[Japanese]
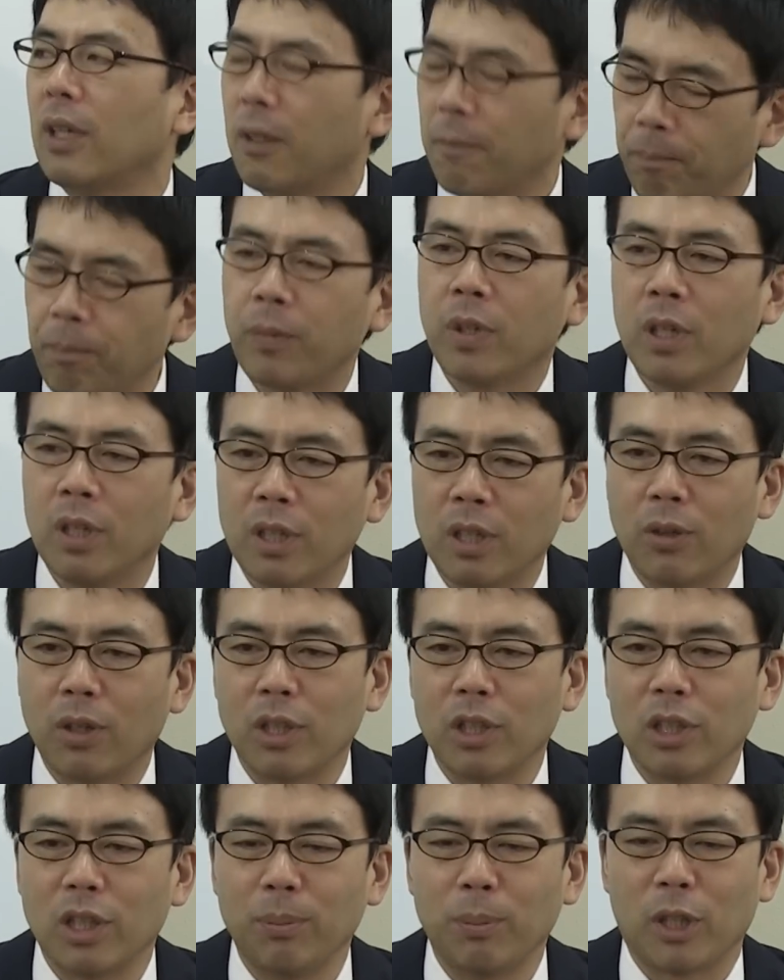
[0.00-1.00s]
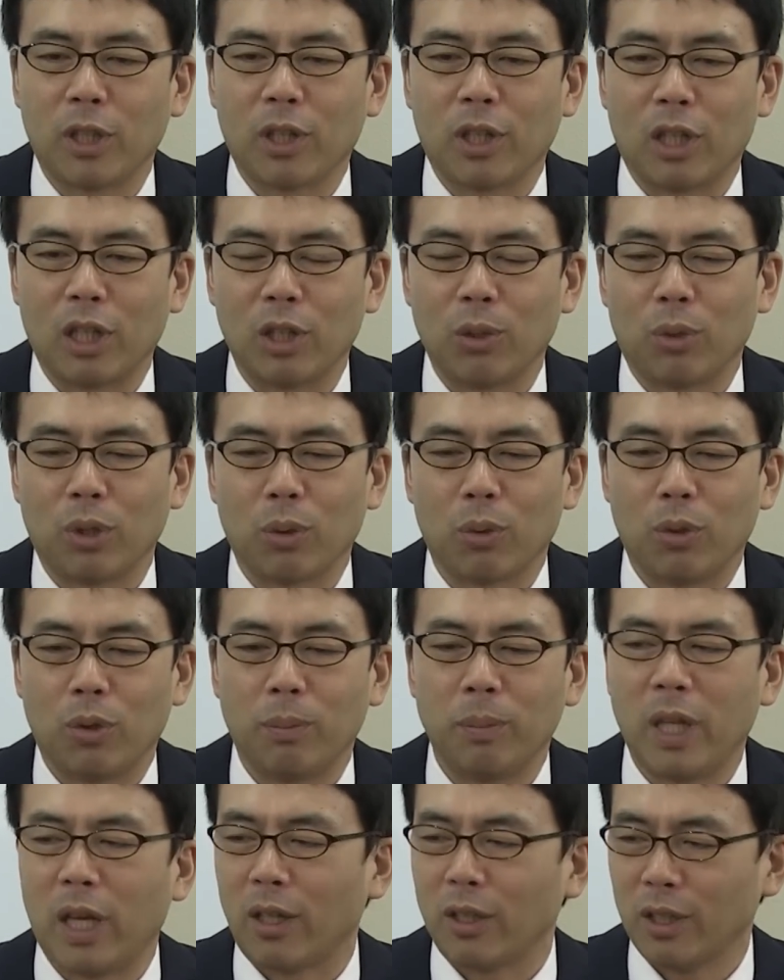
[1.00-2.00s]
はい、私は今だからいろんな
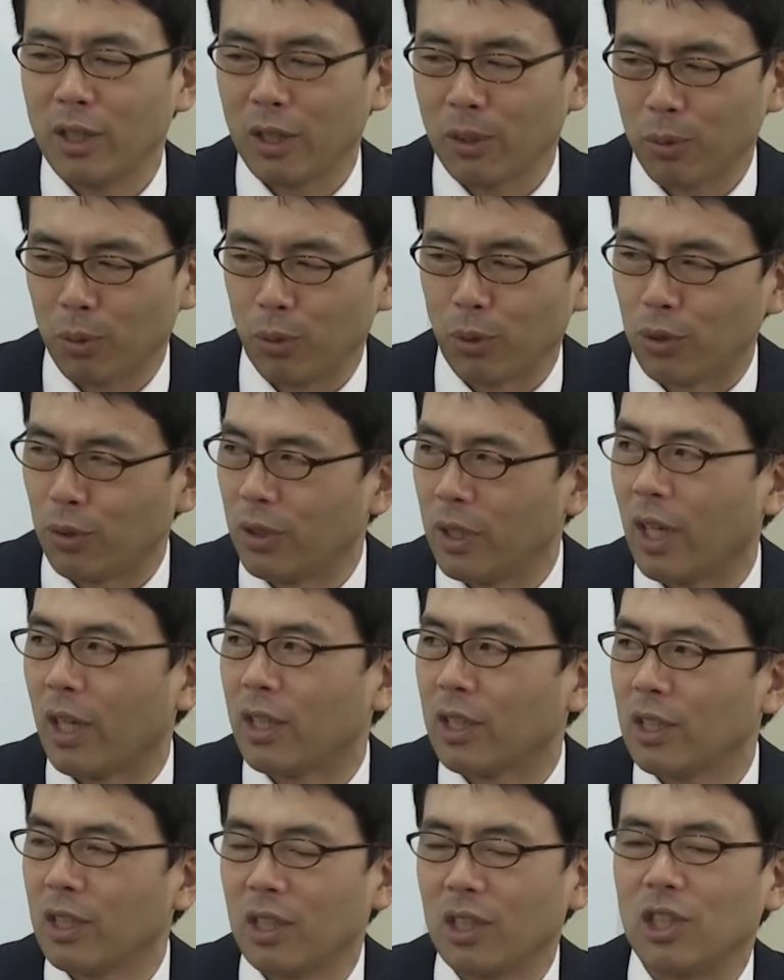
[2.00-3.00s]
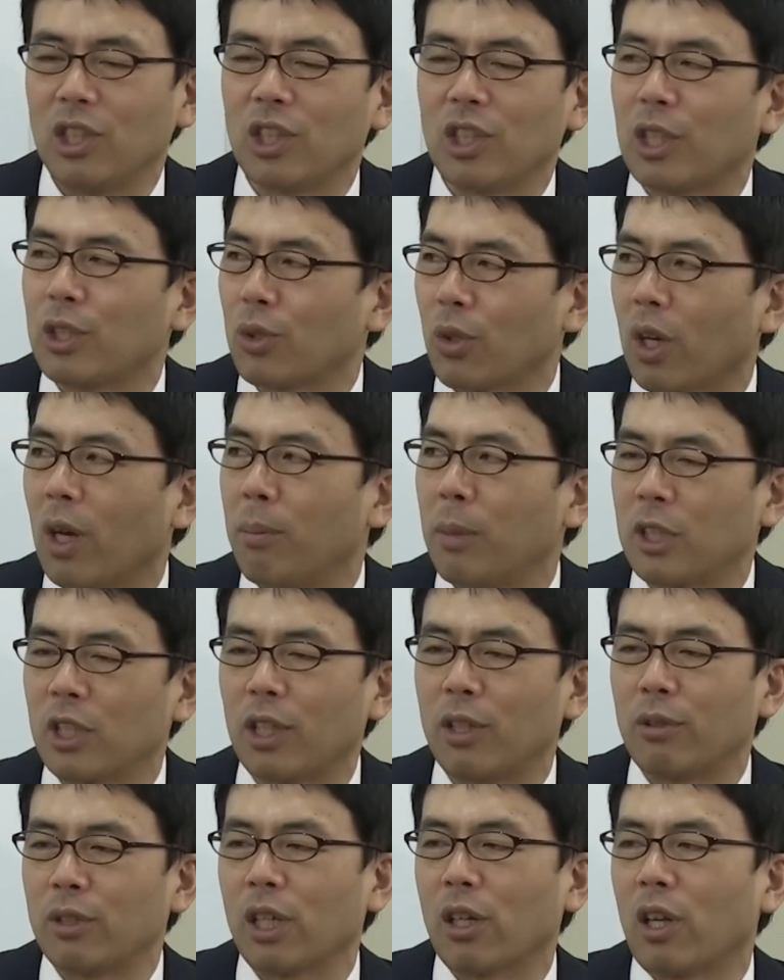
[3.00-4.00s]
こう、ね、こういうね シージェーエス とか、まあ、
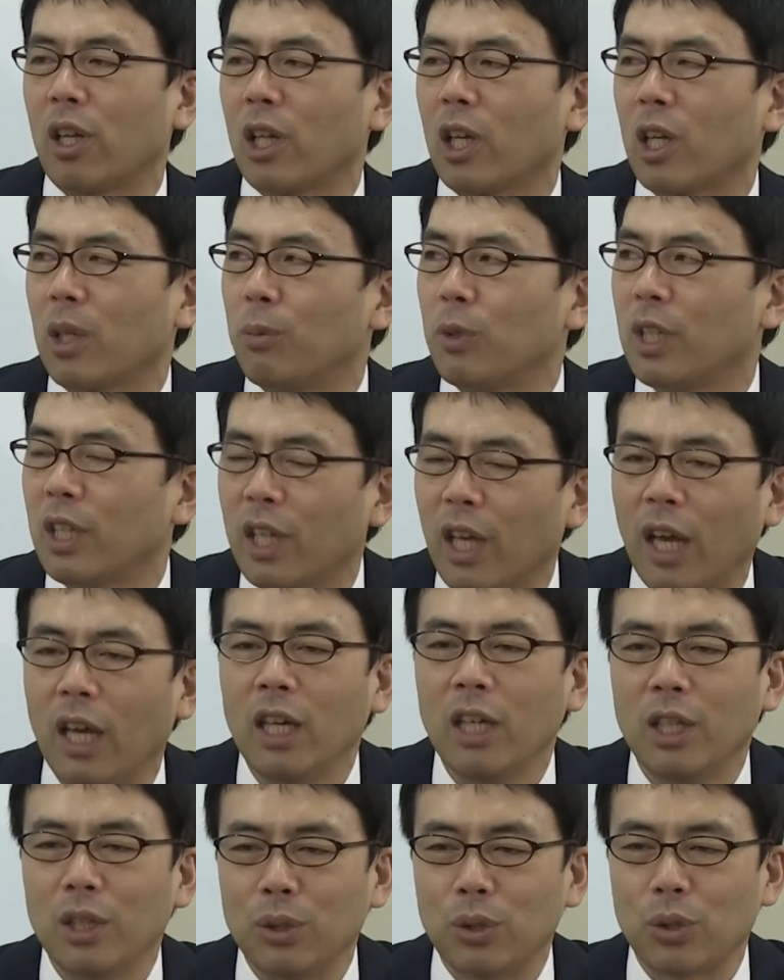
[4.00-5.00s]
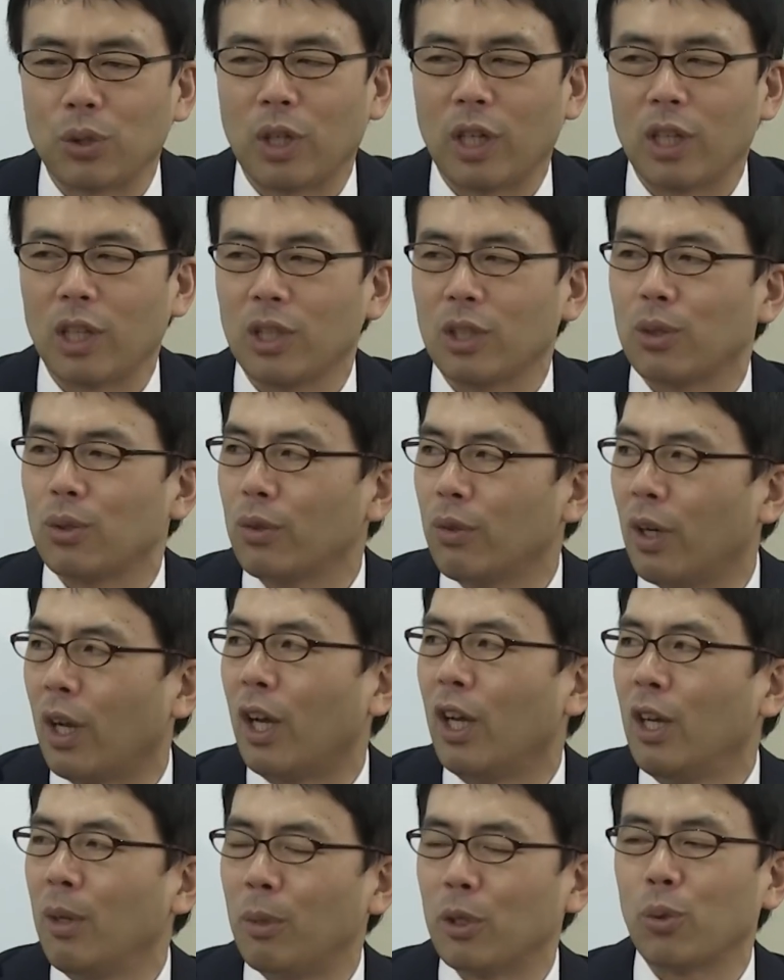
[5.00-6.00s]
チャンネル桜なんかも出てニュースの話するの
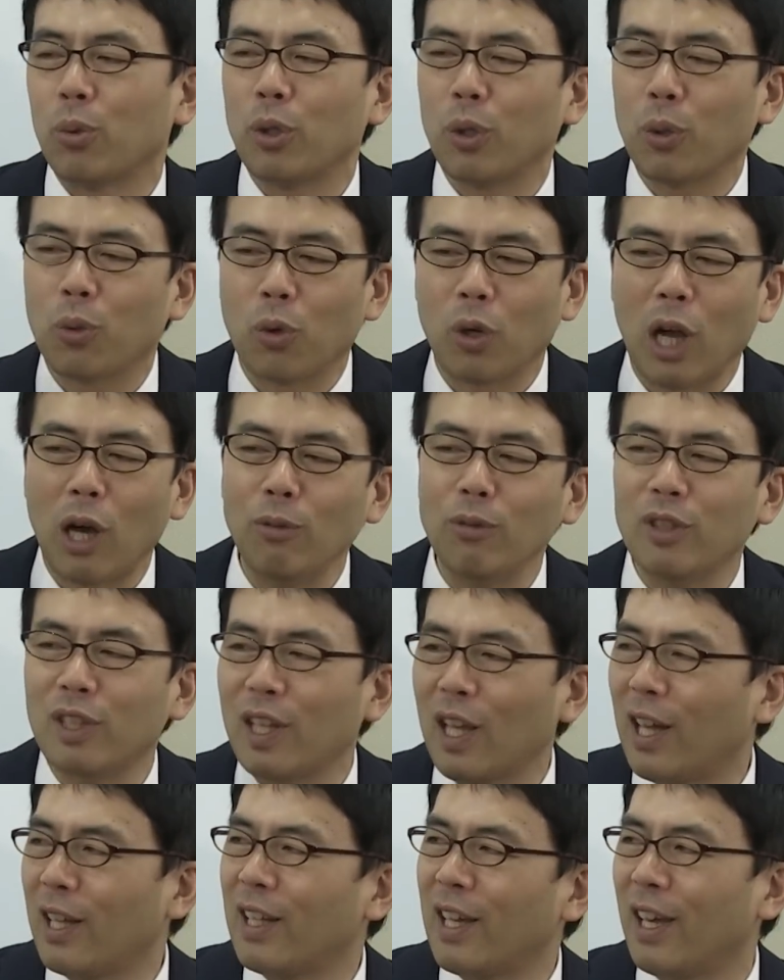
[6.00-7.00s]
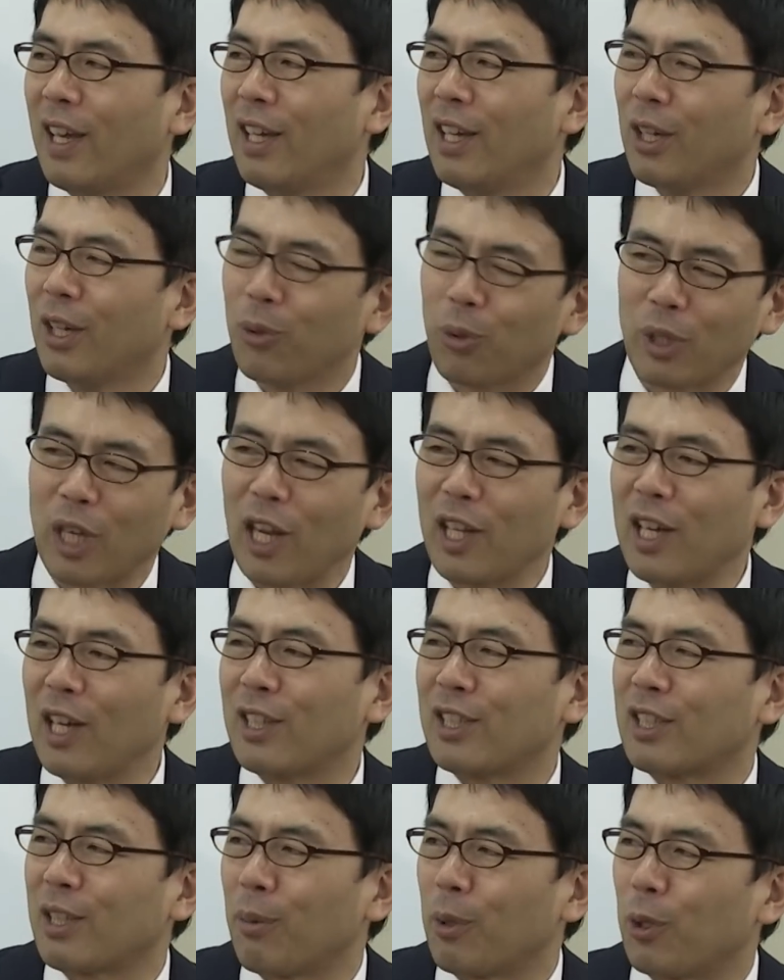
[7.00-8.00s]
は、まあ、そこでこうカウンターでこうやり
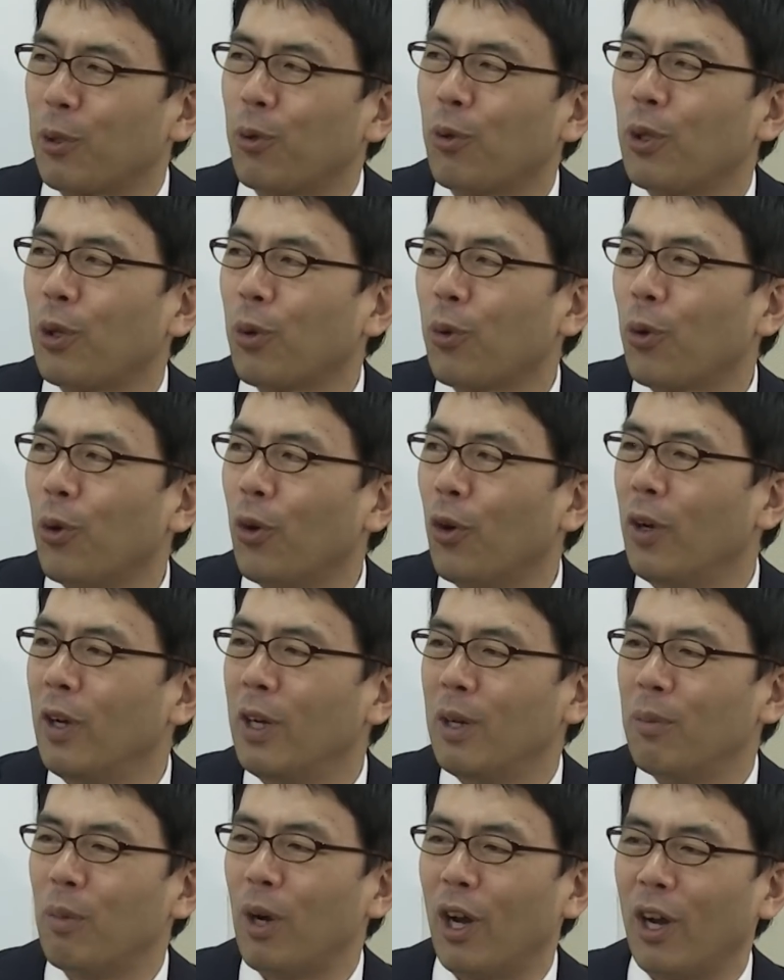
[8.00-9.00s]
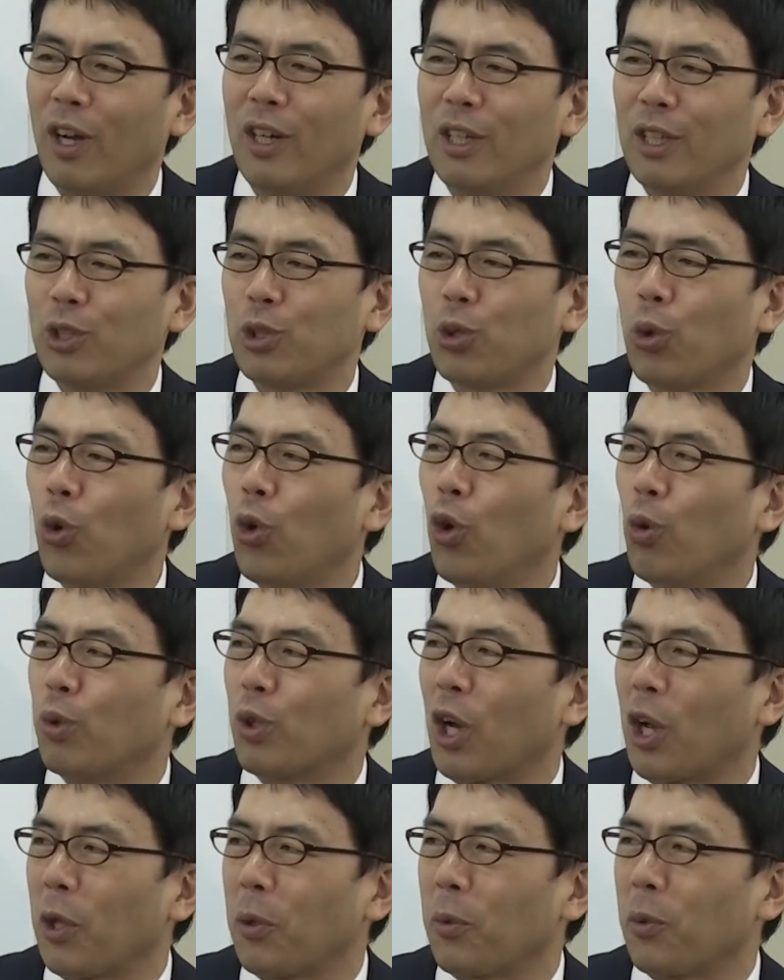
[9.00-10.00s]
返すためのいろんなこう、まあ、情報
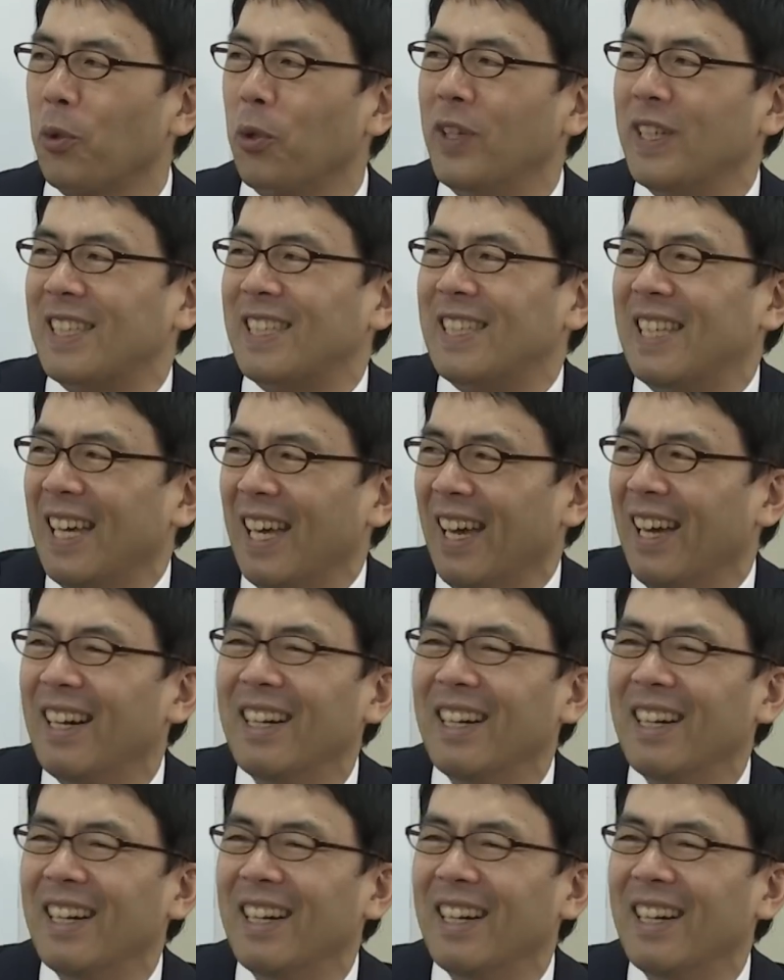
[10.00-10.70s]
部からのこのですね